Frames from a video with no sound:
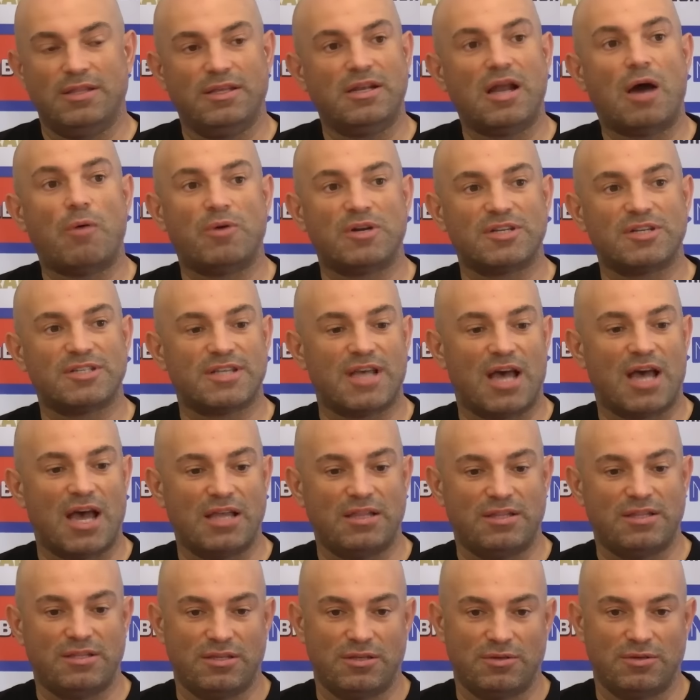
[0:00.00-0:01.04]
Dirinya perlu
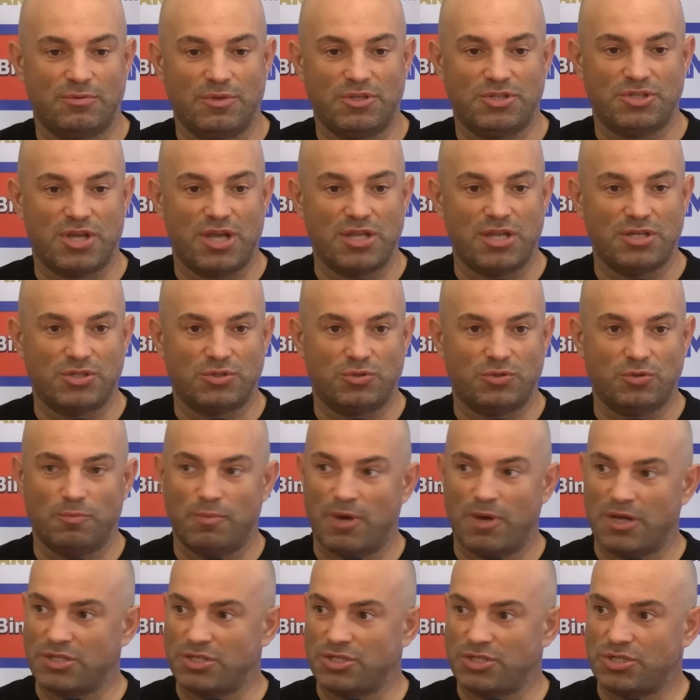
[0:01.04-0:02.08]
waktu untuk membangun
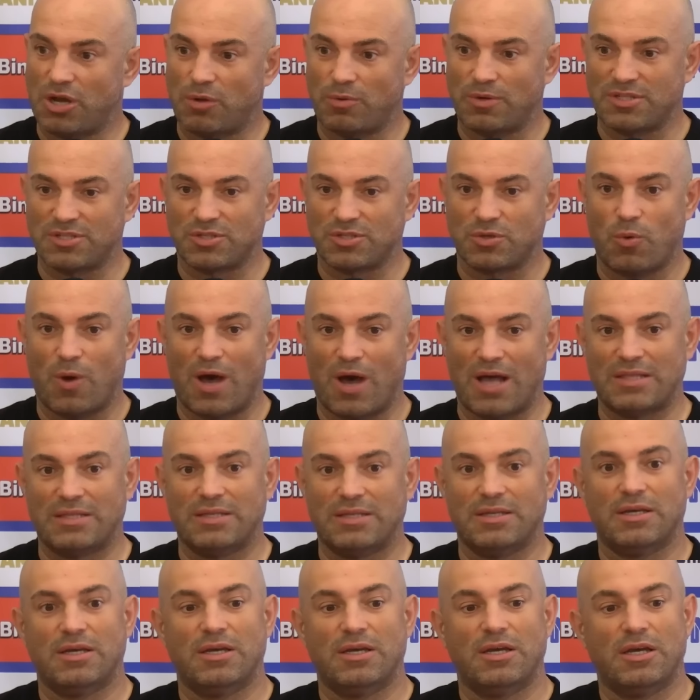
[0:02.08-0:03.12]
skuadnya yang banyak
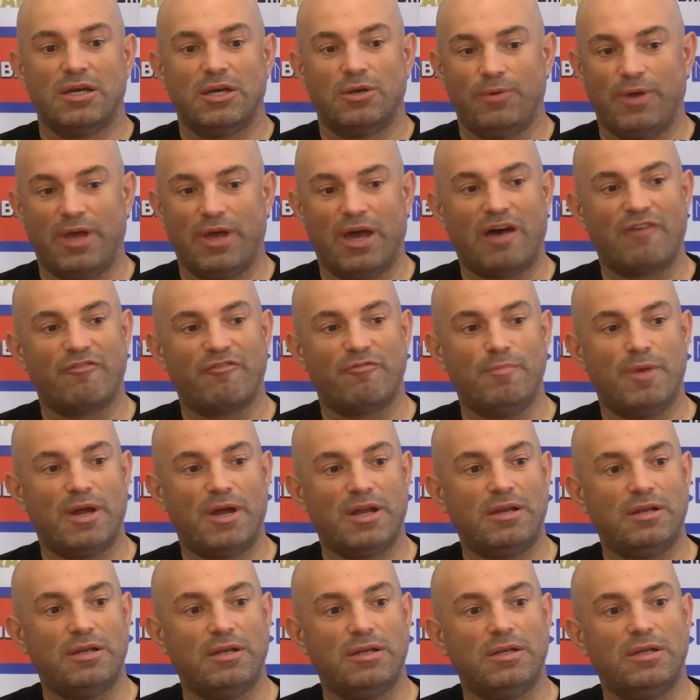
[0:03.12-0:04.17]
perubahan.
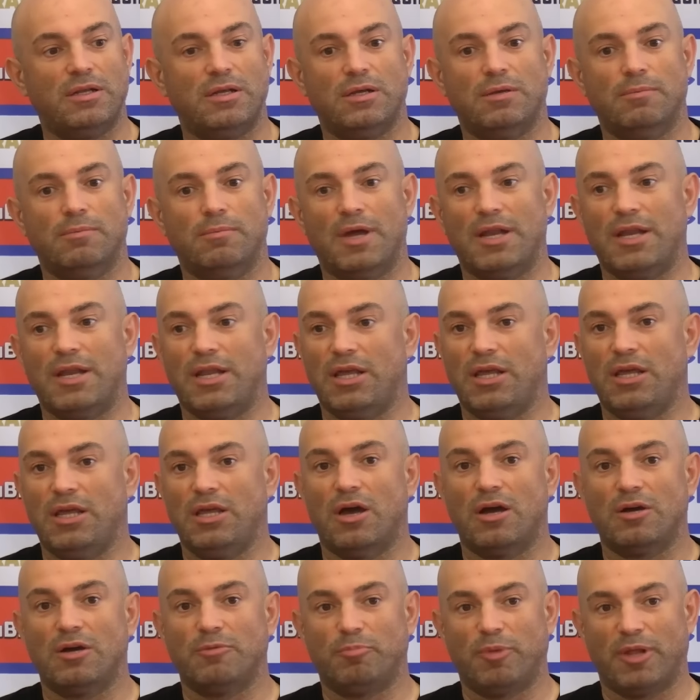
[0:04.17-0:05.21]
Apalagi
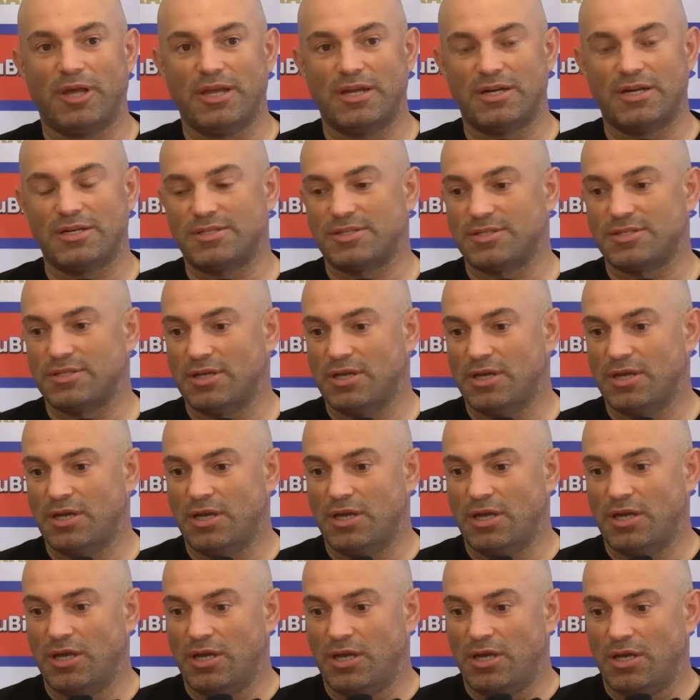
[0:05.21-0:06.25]
menurutnya, Liga 1
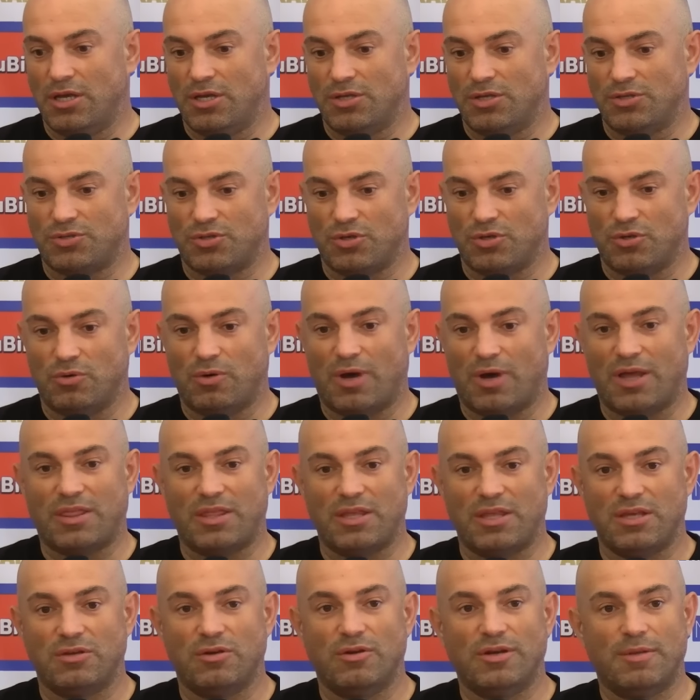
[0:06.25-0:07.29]
musim ini akan
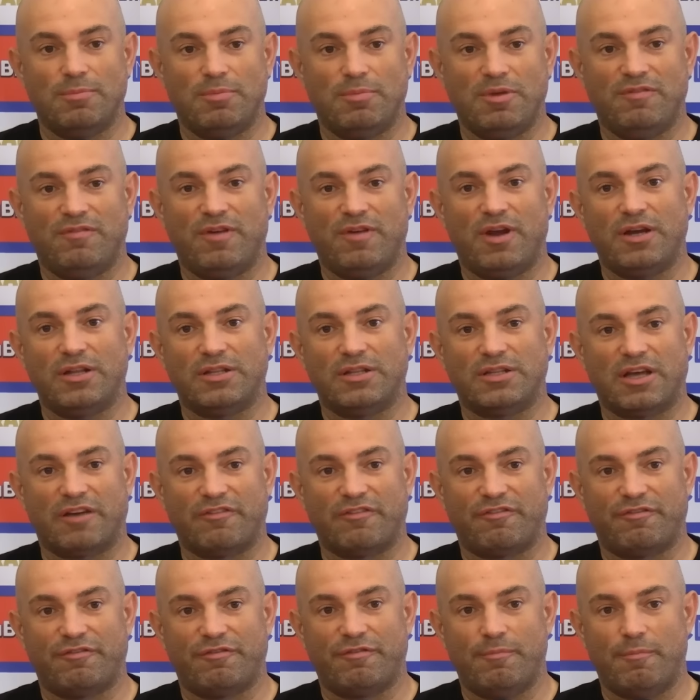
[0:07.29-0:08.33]
lebih berat dibandingkan
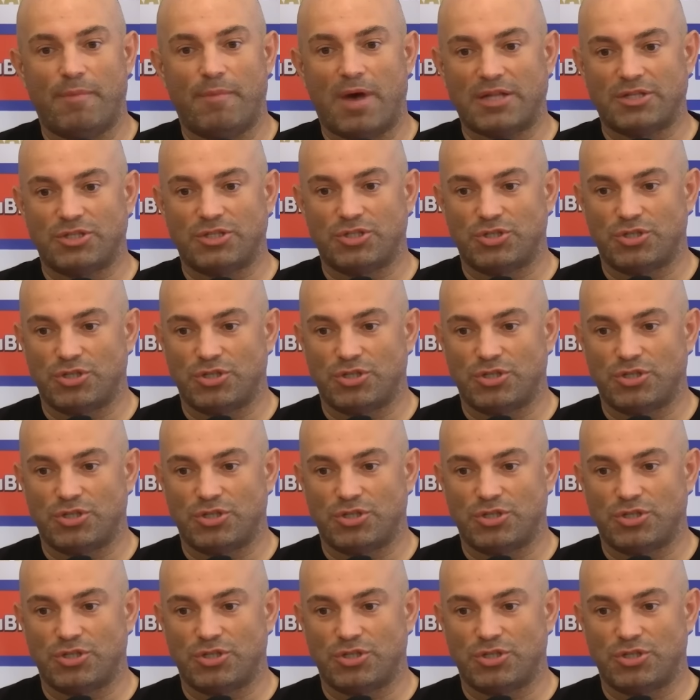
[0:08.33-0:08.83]
musim-musim